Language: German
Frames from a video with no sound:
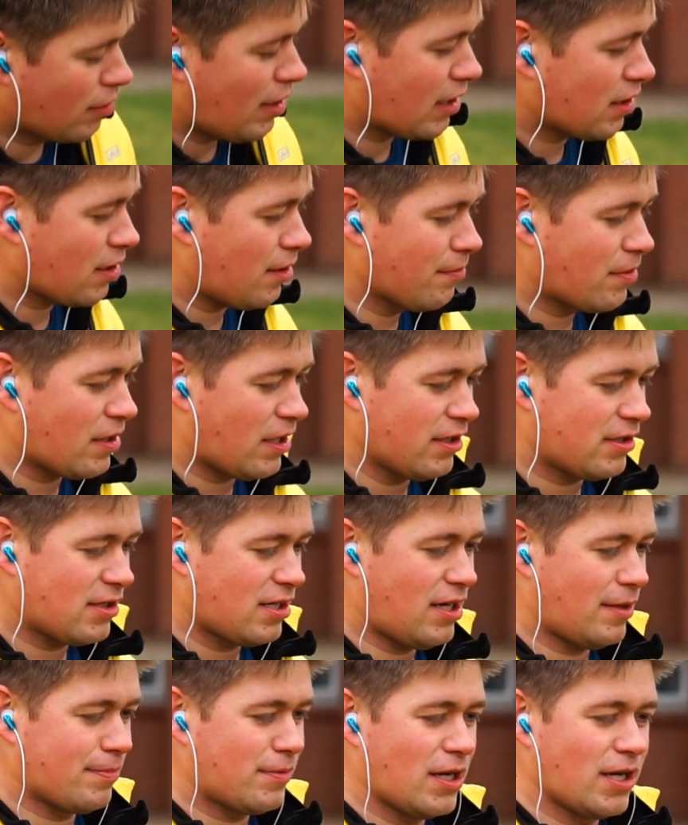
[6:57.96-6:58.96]
zu langsam
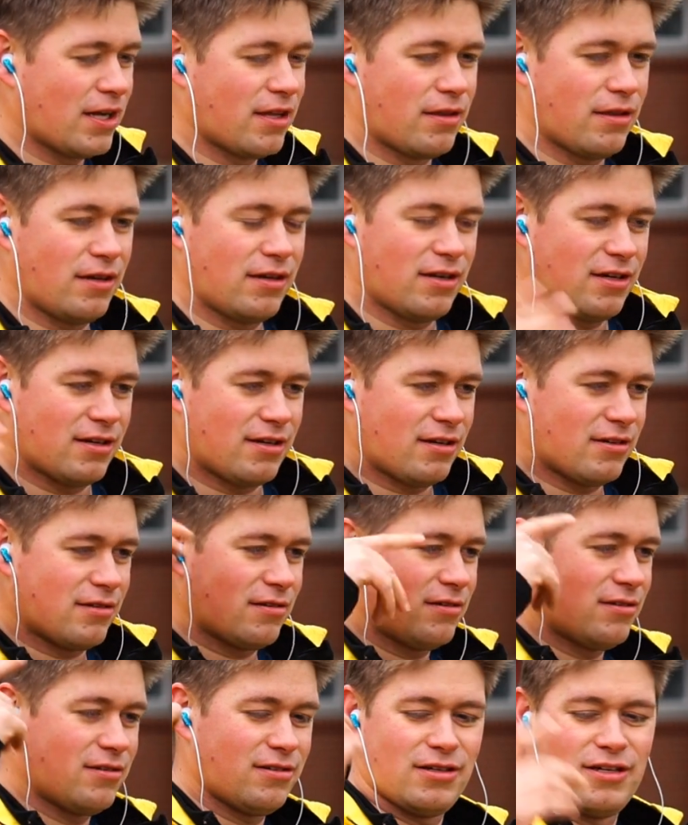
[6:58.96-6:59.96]
seid, habt ihr ja gesehen,
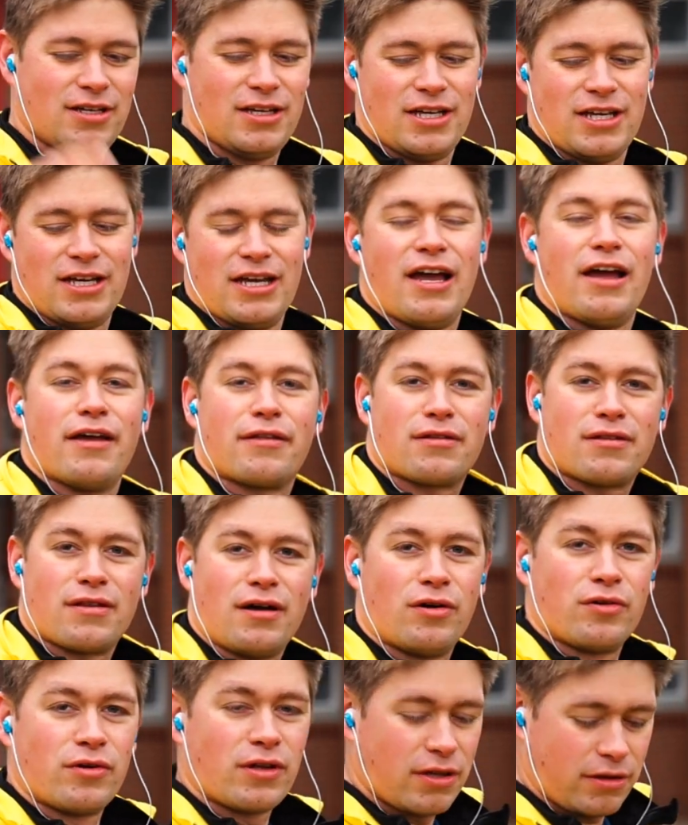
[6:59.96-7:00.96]
dann ist es
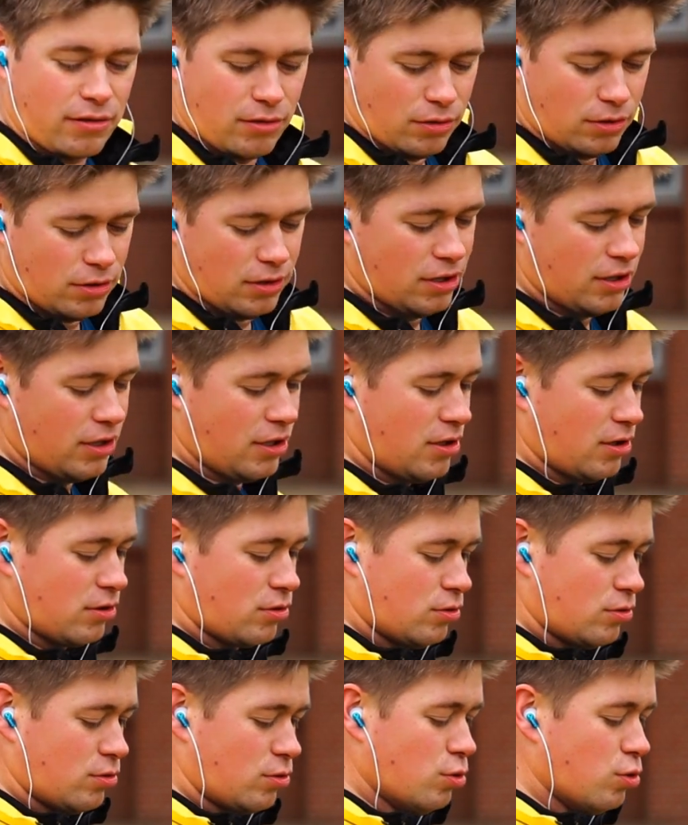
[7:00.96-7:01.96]
auch nicht so
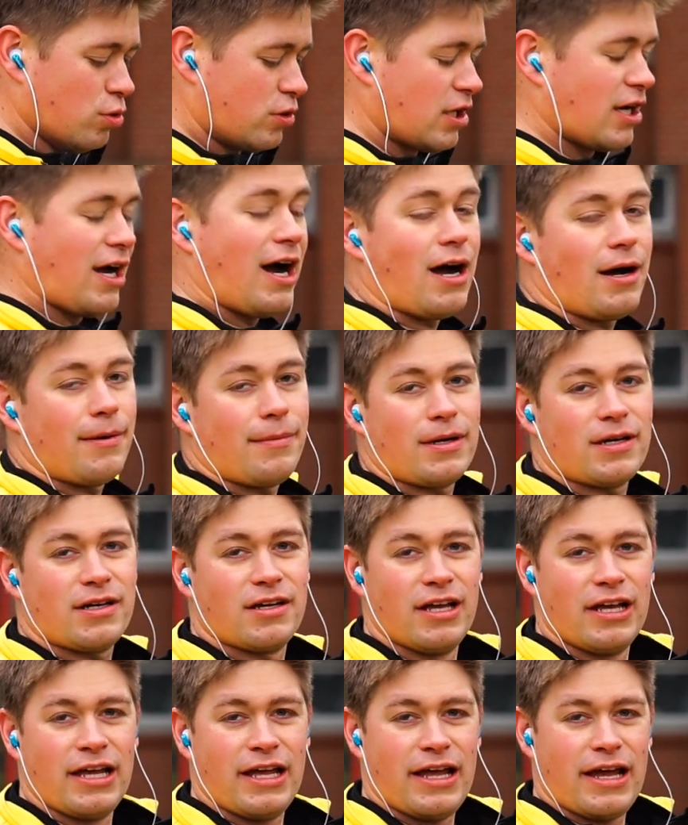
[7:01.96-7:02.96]
gut,
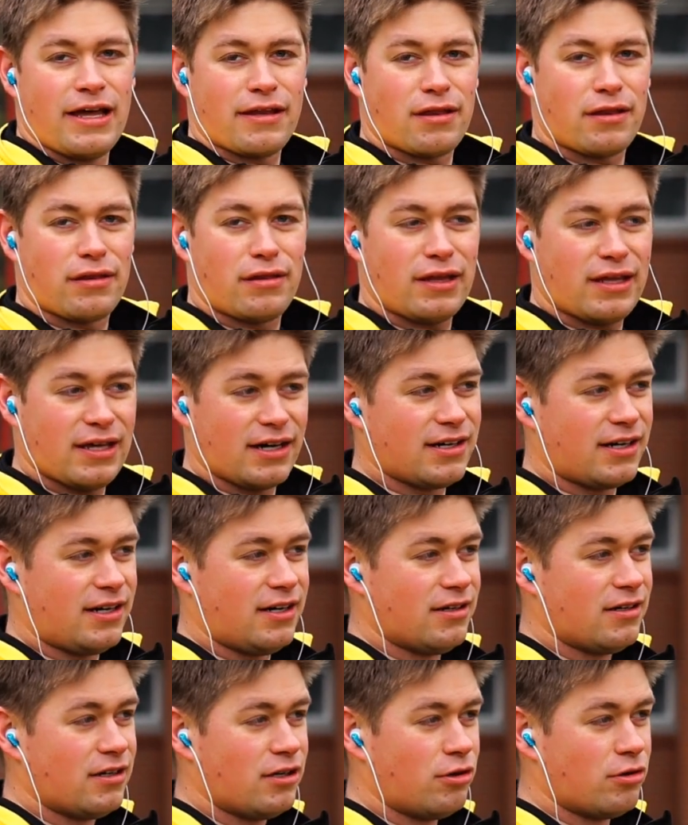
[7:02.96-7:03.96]
aber es ist
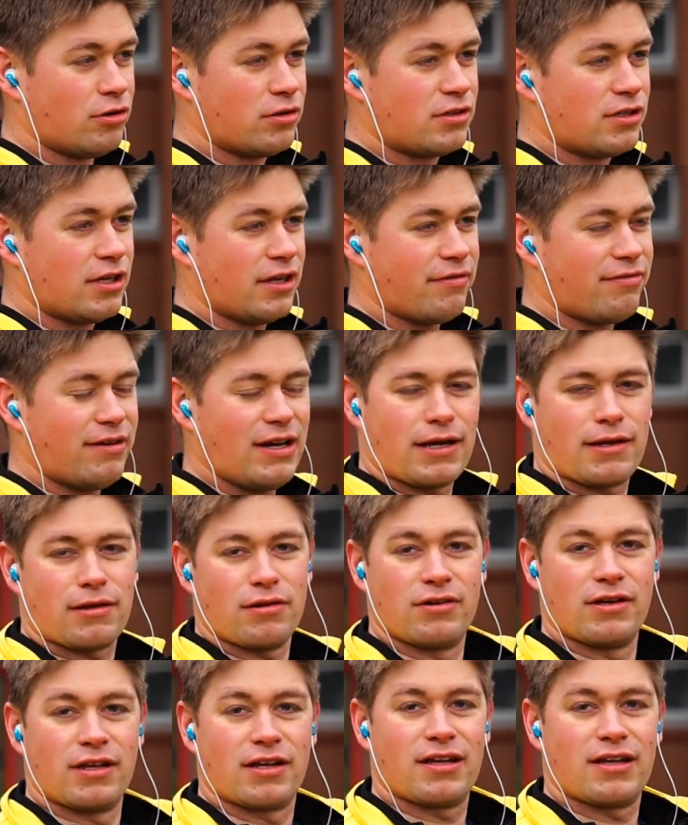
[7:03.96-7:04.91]
sicherer und ihr verletzt euch